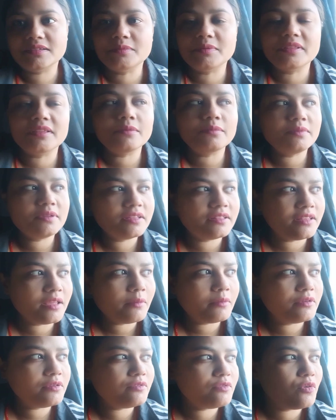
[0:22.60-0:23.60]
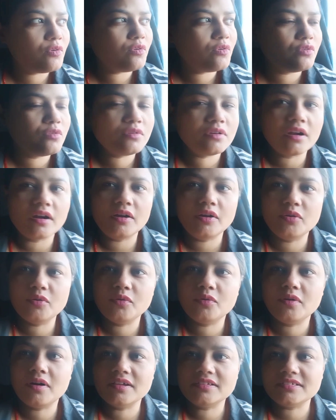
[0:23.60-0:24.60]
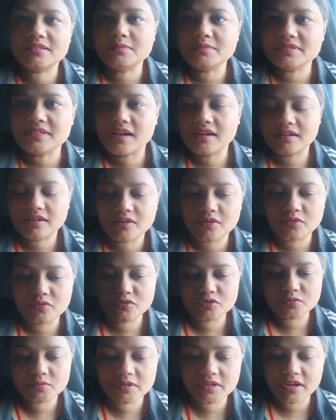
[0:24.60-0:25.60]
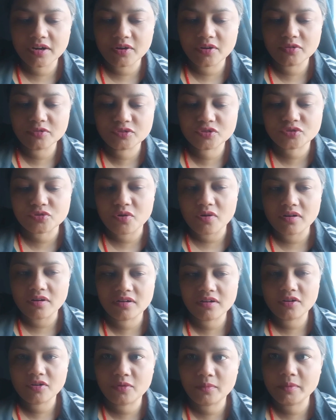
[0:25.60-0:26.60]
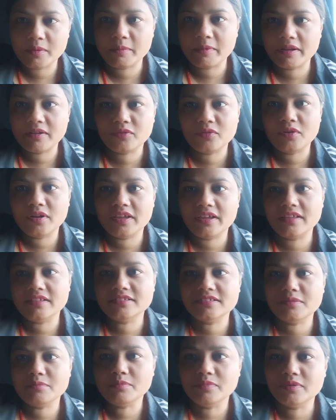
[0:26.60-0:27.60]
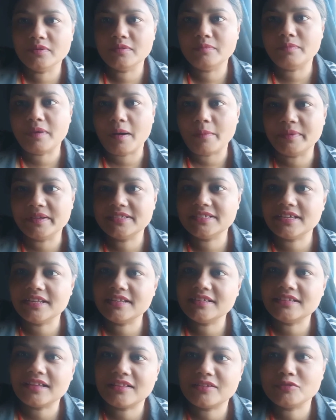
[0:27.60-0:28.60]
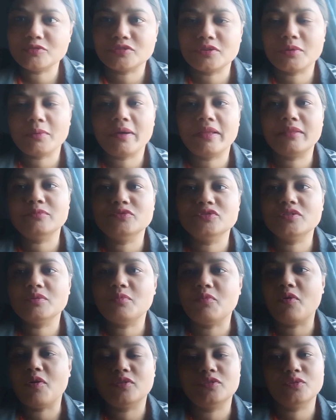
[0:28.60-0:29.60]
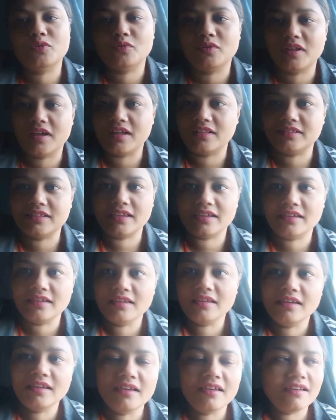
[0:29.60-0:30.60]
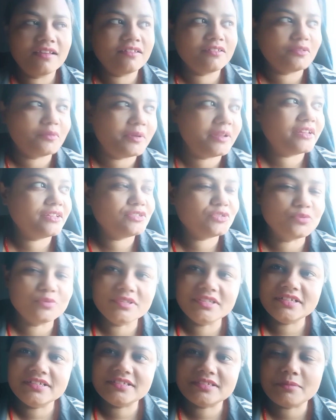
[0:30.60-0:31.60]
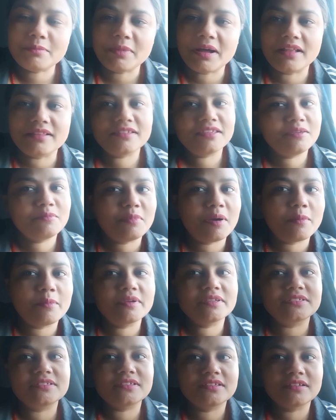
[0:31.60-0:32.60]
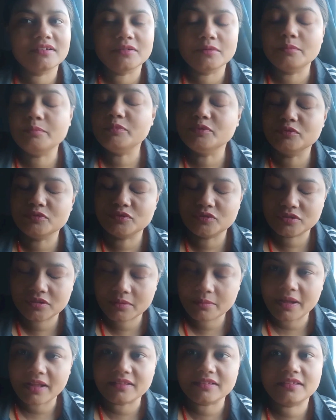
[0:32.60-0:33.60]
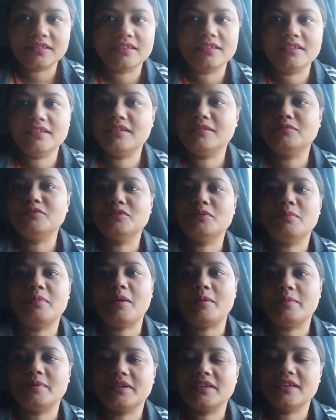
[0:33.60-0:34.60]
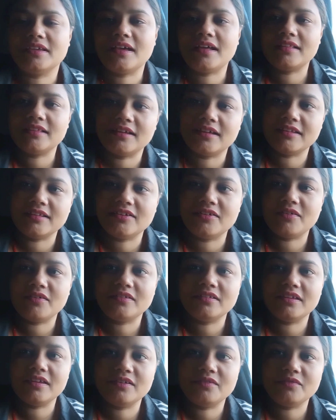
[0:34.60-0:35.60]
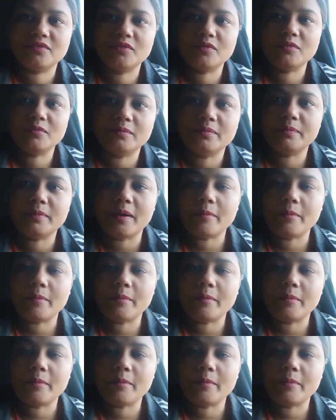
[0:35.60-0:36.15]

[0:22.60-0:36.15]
ऐसे मतलब कितना भी वो कर लो हंसी मजाक कर लो कुछ भी कर लो स्ट्रॉन्ग कर लो अपने मन को लेकिन जब पापा चले जाते उसके बाद मुझे बहुत रोना आता है तो मैंने स्वीटी से बात की पापा से पीयूष से बात की कि मेरे पापा की याद आ रही है और ये वो